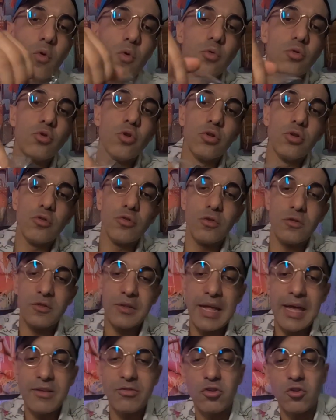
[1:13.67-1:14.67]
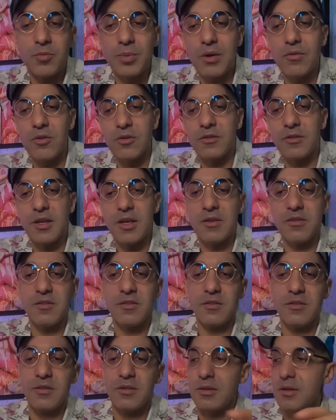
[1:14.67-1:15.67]
com todos os testes para
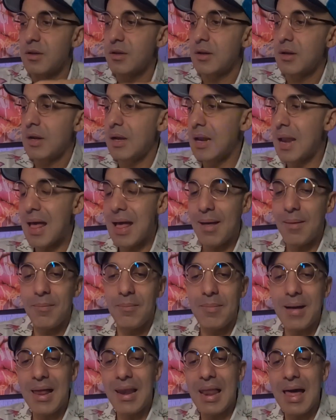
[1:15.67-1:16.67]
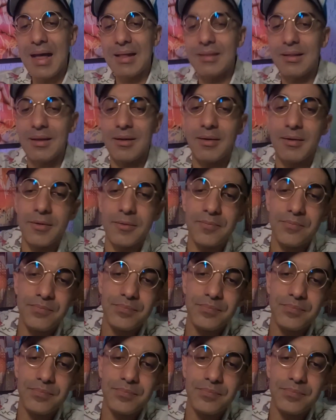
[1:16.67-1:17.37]
vocês na balada.